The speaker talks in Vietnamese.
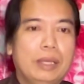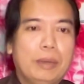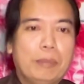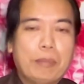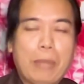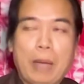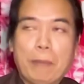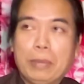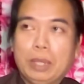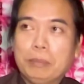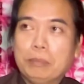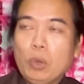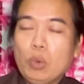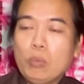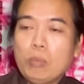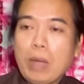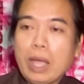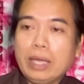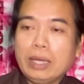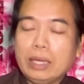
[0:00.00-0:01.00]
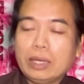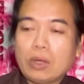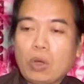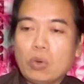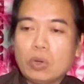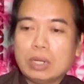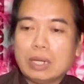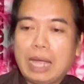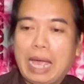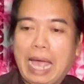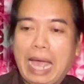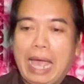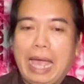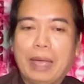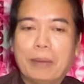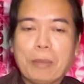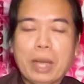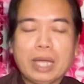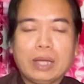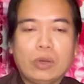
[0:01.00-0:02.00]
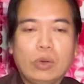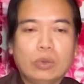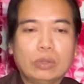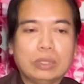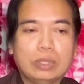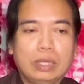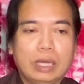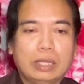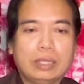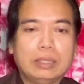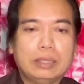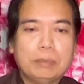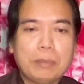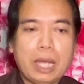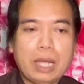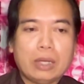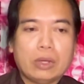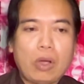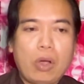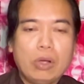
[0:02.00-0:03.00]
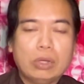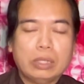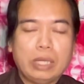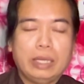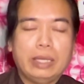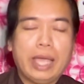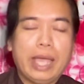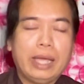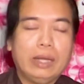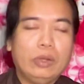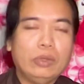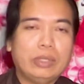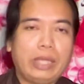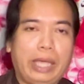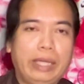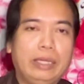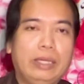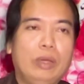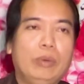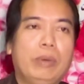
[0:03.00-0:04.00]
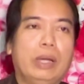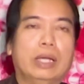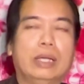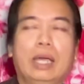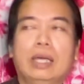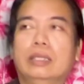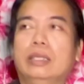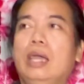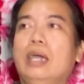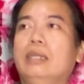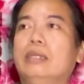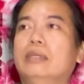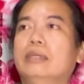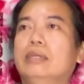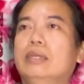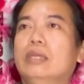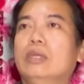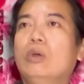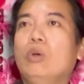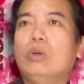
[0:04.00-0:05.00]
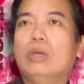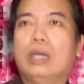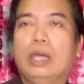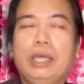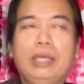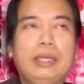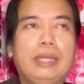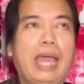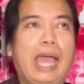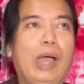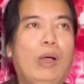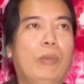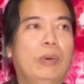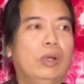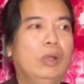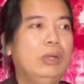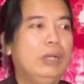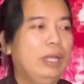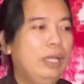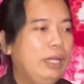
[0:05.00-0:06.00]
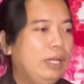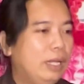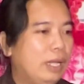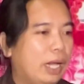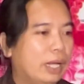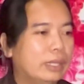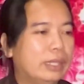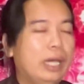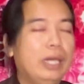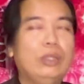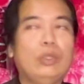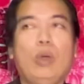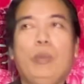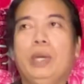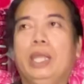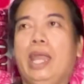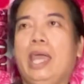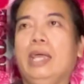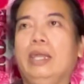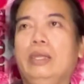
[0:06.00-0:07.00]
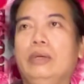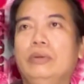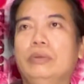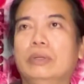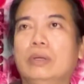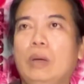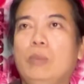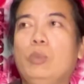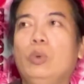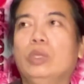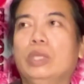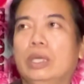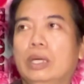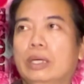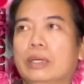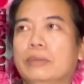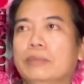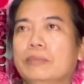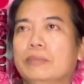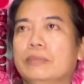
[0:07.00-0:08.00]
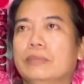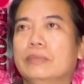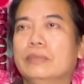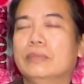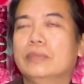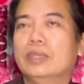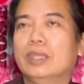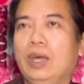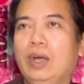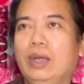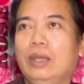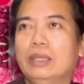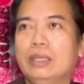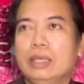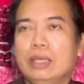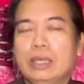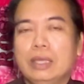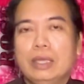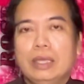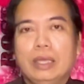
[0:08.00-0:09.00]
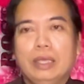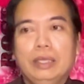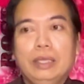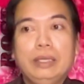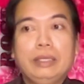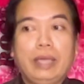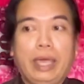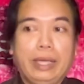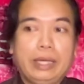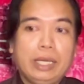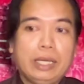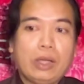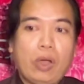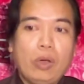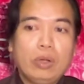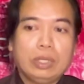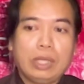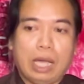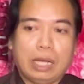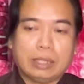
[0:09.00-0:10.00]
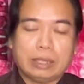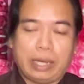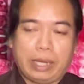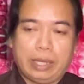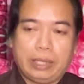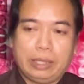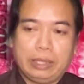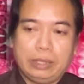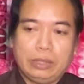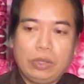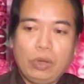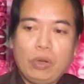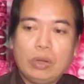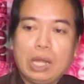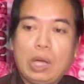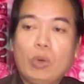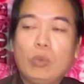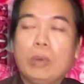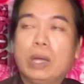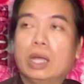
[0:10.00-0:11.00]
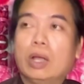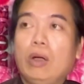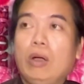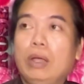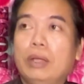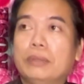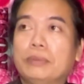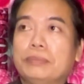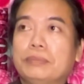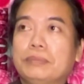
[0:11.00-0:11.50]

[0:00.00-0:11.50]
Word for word: mà mình muốn bắt cái con gà bắt con vịt bắt con gì ăn nó chạy kêu bằng gần chết có khi nào mà nó đi lỡ tới cho mình ăn đâu không bao giờ đó như vậy cái con vật này do đâu mà có